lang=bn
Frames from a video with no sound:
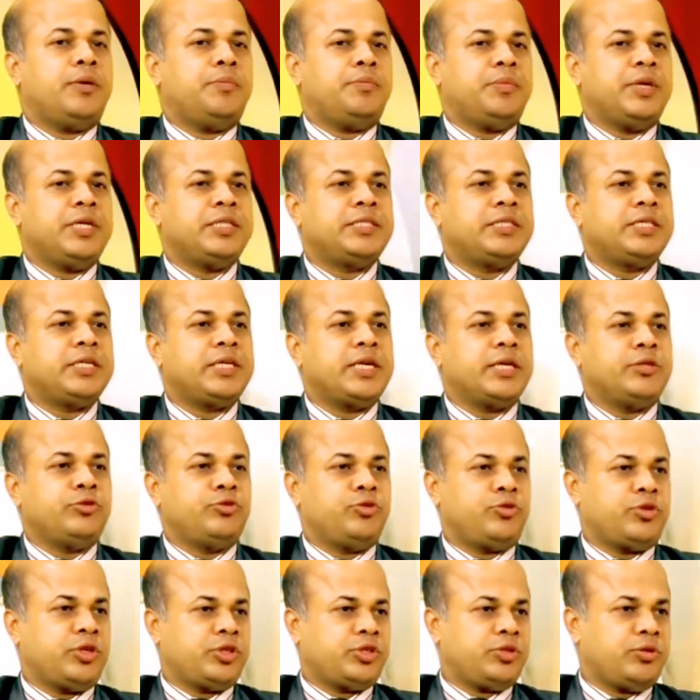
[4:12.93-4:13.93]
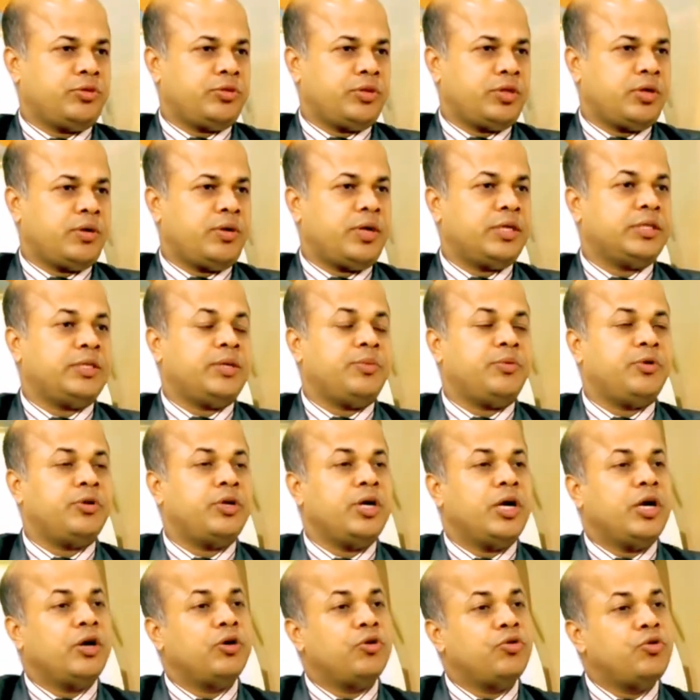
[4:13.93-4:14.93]
বেসিক এডুকেশন দেওয়া যেমন
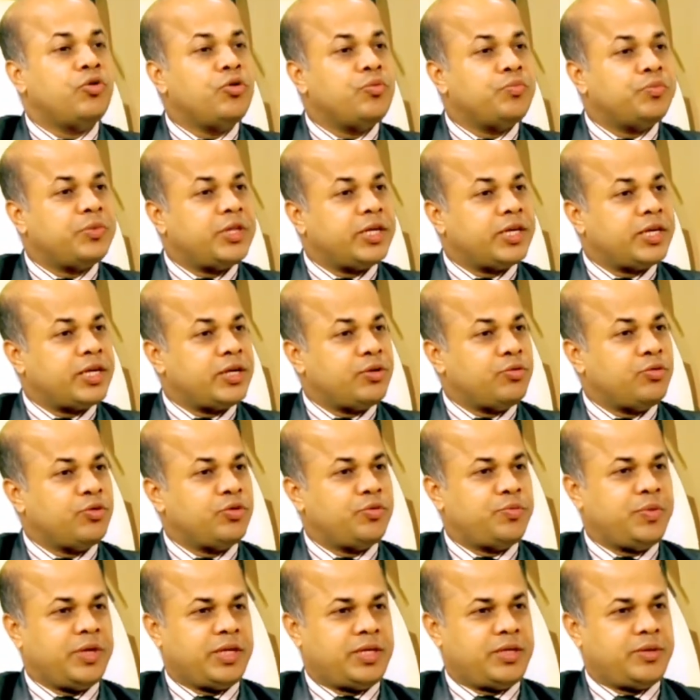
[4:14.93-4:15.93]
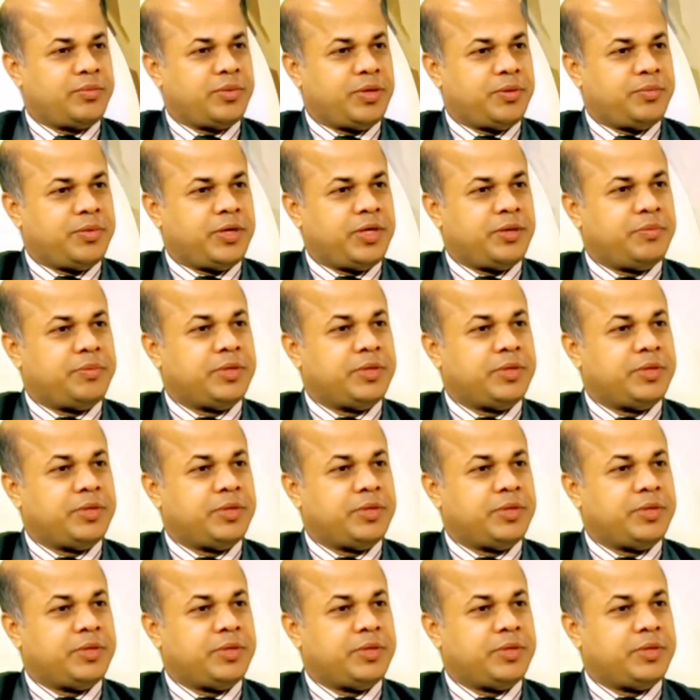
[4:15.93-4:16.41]
ঘুম থেকে উঠবে কিভাবে